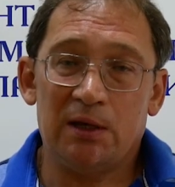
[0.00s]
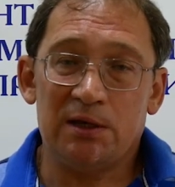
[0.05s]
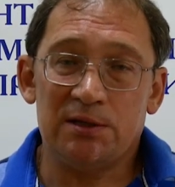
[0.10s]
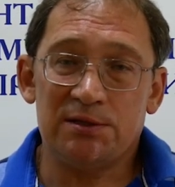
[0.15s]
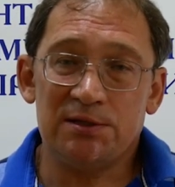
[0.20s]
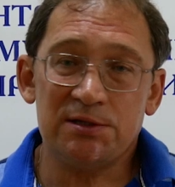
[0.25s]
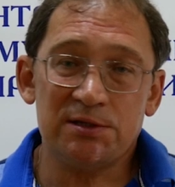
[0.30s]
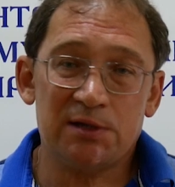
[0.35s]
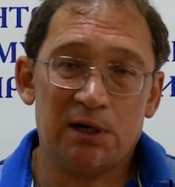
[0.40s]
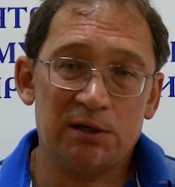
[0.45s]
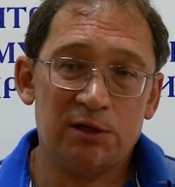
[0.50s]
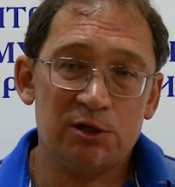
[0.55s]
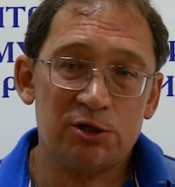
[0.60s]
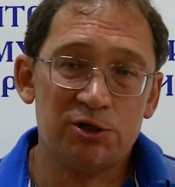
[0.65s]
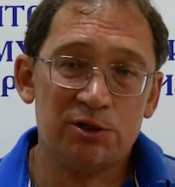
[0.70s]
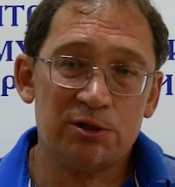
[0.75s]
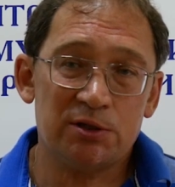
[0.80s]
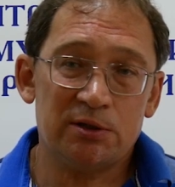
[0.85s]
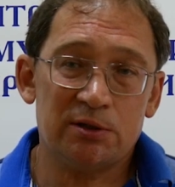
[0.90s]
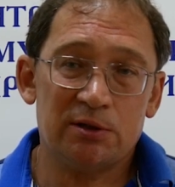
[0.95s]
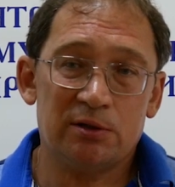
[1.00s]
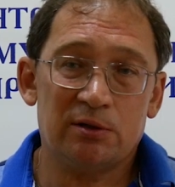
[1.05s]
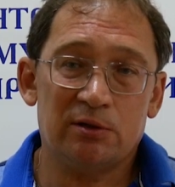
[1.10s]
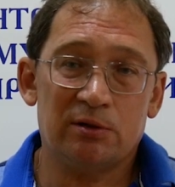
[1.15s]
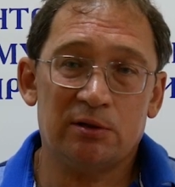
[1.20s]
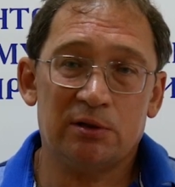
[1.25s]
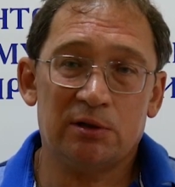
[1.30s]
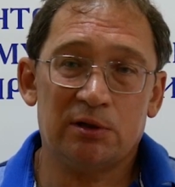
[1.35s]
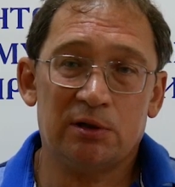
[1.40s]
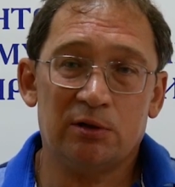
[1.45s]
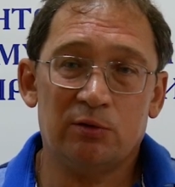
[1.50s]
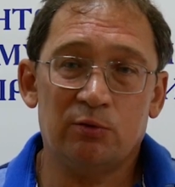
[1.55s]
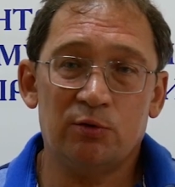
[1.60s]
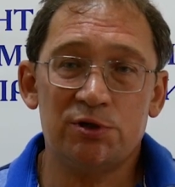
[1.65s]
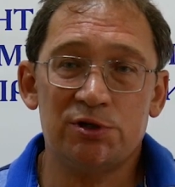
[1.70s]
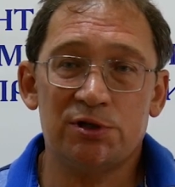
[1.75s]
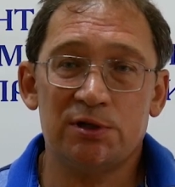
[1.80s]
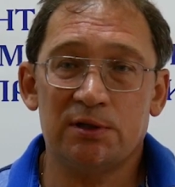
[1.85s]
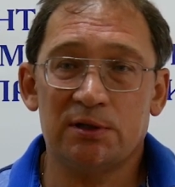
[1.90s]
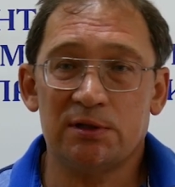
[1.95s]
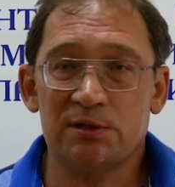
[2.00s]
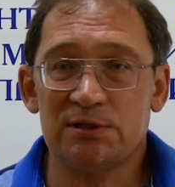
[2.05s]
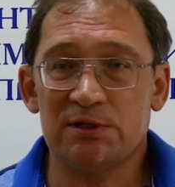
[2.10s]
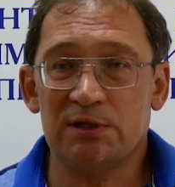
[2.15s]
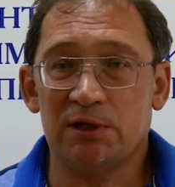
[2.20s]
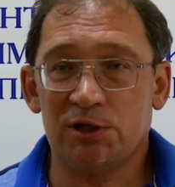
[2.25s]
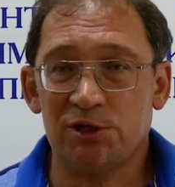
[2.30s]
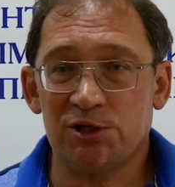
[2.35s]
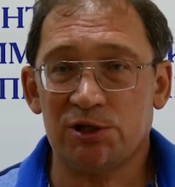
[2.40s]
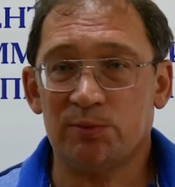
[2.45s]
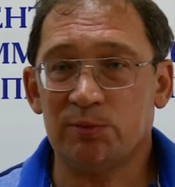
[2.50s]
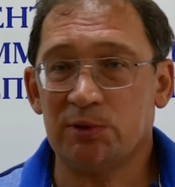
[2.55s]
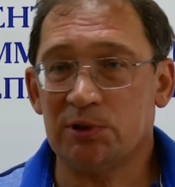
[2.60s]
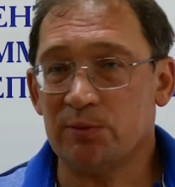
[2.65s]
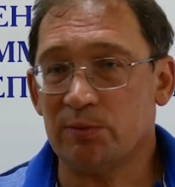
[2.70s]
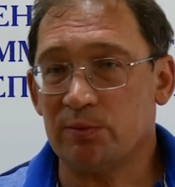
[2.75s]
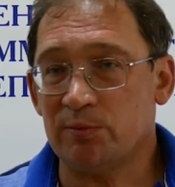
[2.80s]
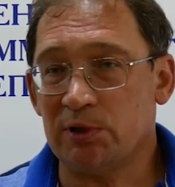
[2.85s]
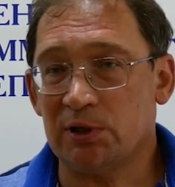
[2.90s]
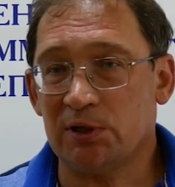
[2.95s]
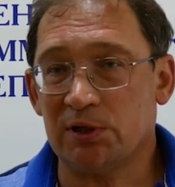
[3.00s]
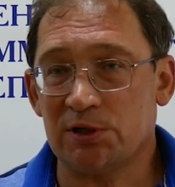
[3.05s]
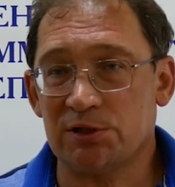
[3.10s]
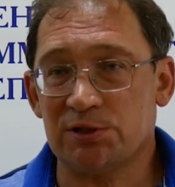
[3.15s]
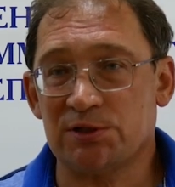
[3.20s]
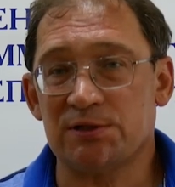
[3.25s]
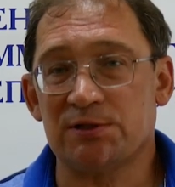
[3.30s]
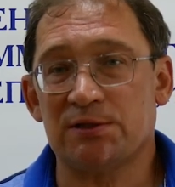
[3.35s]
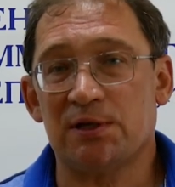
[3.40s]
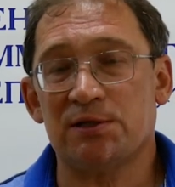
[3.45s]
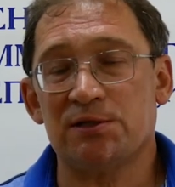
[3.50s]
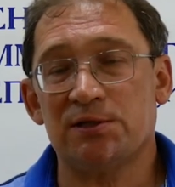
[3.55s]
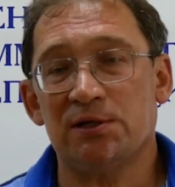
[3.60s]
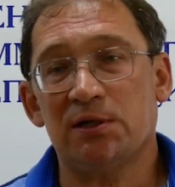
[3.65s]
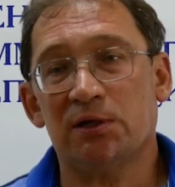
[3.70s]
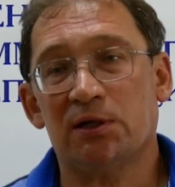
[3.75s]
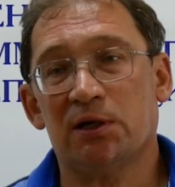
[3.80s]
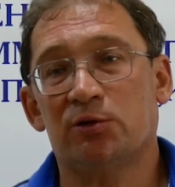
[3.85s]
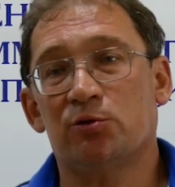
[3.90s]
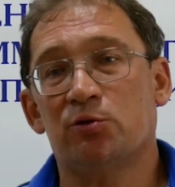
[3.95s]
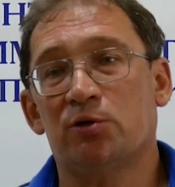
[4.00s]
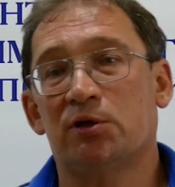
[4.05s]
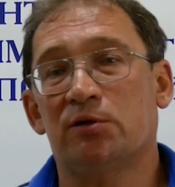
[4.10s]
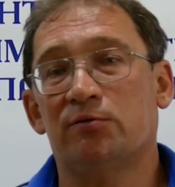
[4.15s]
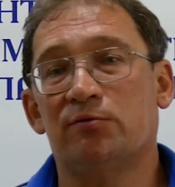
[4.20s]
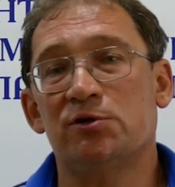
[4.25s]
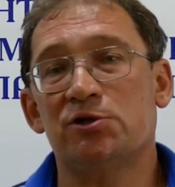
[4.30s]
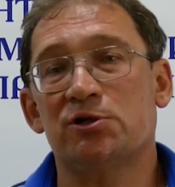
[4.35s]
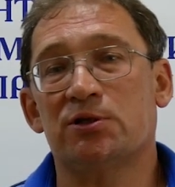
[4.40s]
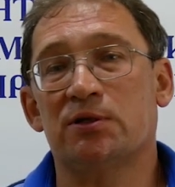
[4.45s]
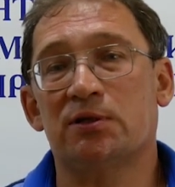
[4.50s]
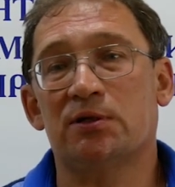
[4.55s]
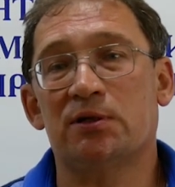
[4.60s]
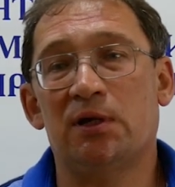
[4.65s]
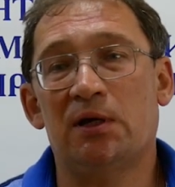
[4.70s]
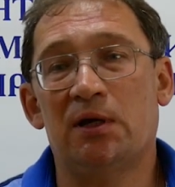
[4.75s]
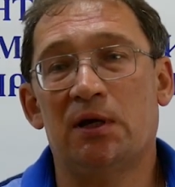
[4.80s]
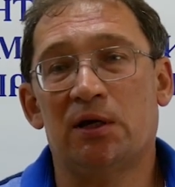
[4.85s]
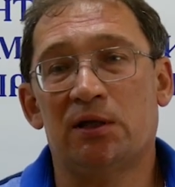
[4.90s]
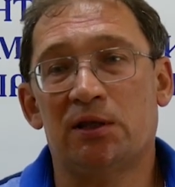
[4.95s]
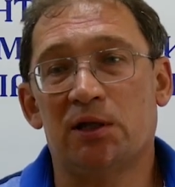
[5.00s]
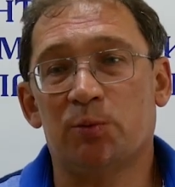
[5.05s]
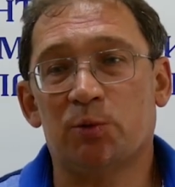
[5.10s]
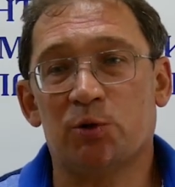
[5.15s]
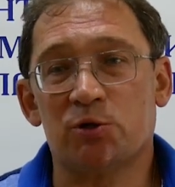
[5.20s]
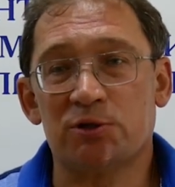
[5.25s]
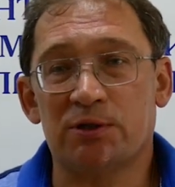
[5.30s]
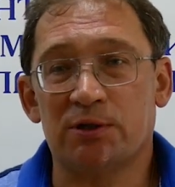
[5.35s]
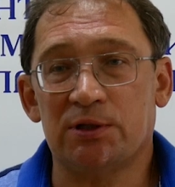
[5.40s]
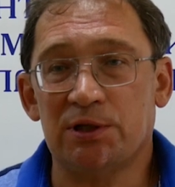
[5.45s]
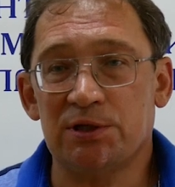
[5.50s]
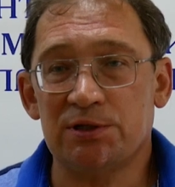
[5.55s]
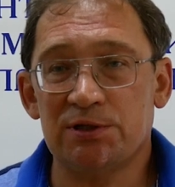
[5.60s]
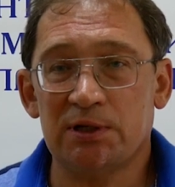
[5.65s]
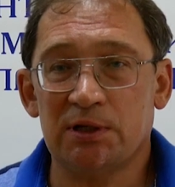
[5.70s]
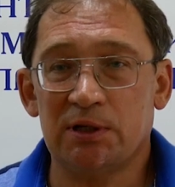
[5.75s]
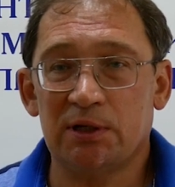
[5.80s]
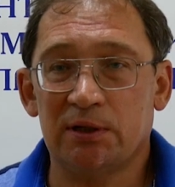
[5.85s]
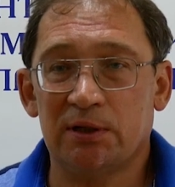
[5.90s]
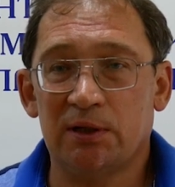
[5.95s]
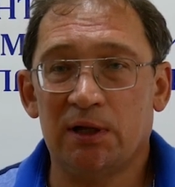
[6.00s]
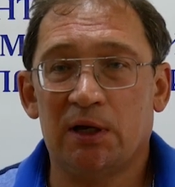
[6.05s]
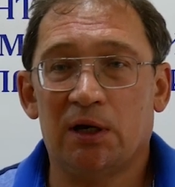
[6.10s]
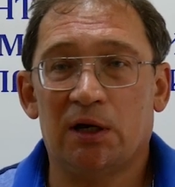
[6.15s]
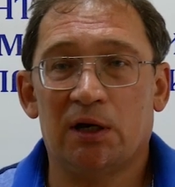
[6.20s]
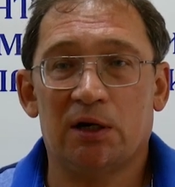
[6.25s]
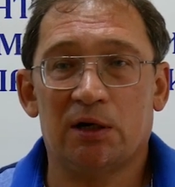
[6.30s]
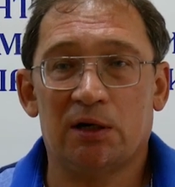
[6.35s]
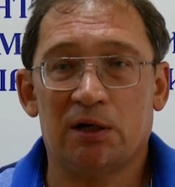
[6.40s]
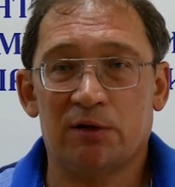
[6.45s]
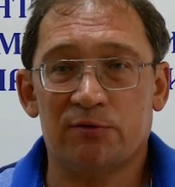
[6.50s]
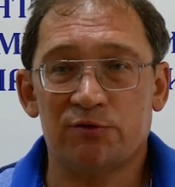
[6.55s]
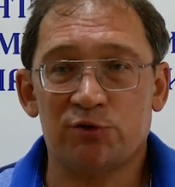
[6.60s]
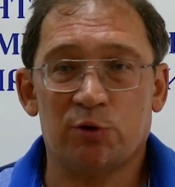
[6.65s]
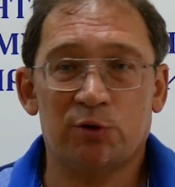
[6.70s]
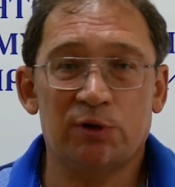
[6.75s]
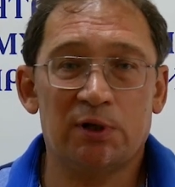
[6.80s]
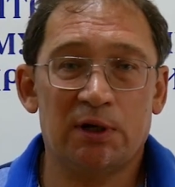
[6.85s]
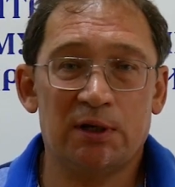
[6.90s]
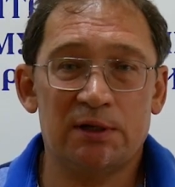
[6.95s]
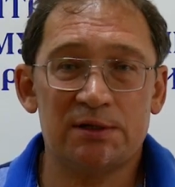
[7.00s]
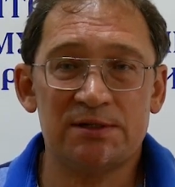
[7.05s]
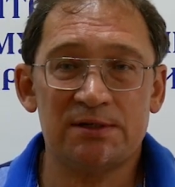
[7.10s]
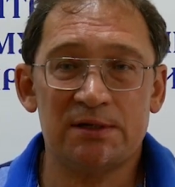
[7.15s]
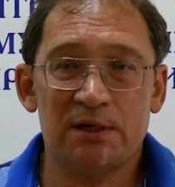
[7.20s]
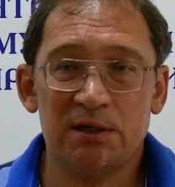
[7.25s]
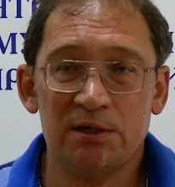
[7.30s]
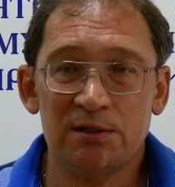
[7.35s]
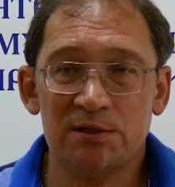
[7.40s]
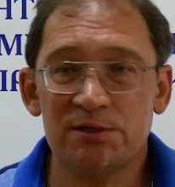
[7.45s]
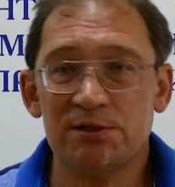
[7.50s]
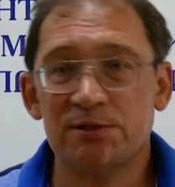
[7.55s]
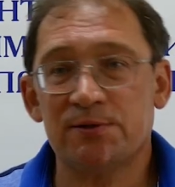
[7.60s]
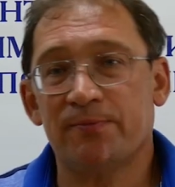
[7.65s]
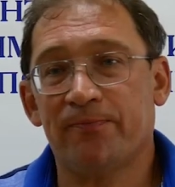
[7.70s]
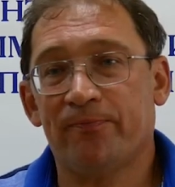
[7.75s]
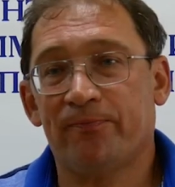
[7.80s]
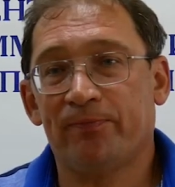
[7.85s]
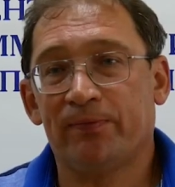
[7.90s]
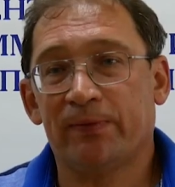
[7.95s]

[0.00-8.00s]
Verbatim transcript: И здесь, конечно, э, очень значимая, мне кажется, статья, которая вышла на прошлой неделе э, в журнале Science.